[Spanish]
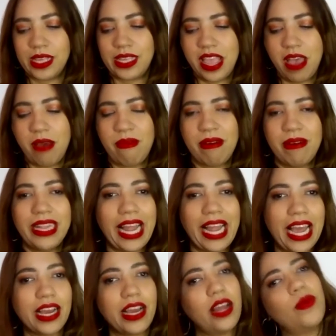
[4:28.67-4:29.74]
se llamaba
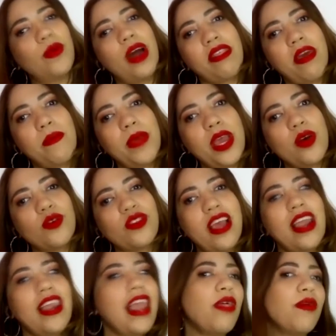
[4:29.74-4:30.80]
Talanca, lugar de amigos,
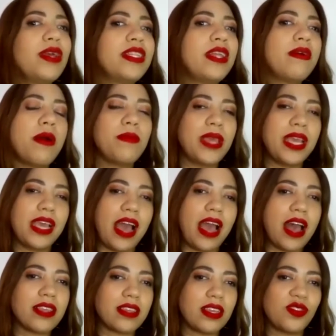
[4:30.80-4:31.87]
y al lado estaba mi
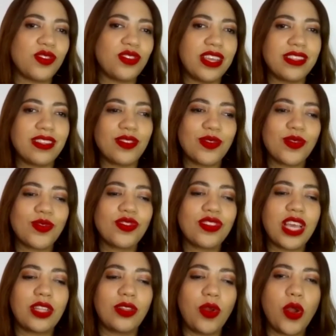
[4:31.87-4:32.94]
casa. Entonces, eso es un
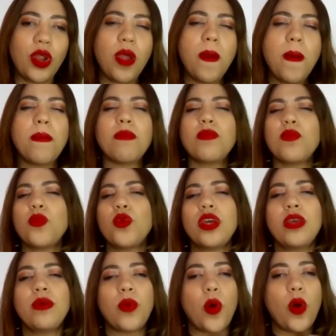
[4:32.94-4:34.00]
sector
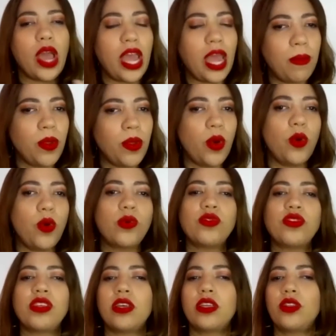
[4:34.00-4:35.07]
muy bohemio,
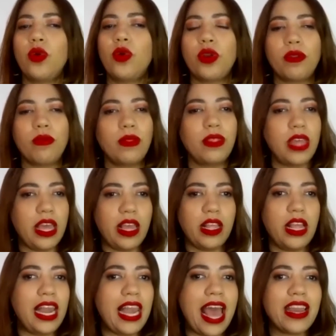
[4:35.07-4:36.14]
un sector
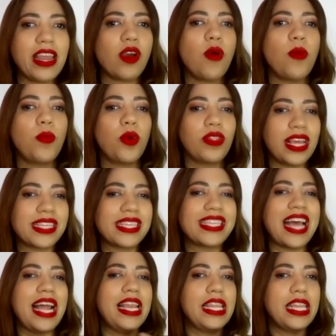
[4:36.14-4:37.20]
del área como de
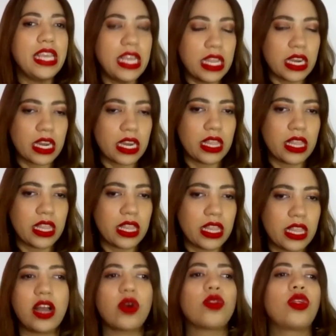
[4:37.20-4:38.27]
salir de
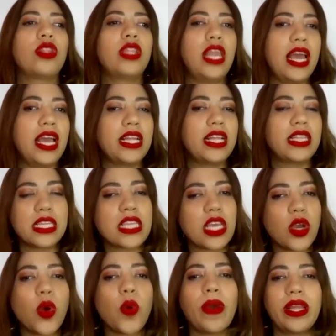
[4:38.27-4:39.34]
Santiago, donde la gente
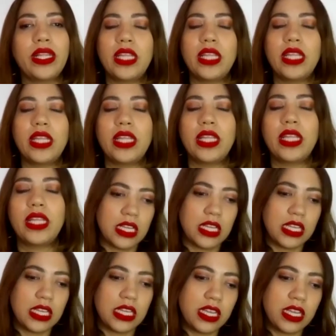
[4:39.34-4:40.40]
se encuentra.
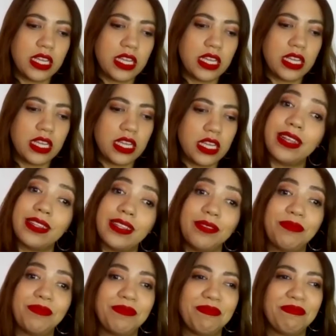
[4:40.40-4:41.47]
Y imagínate,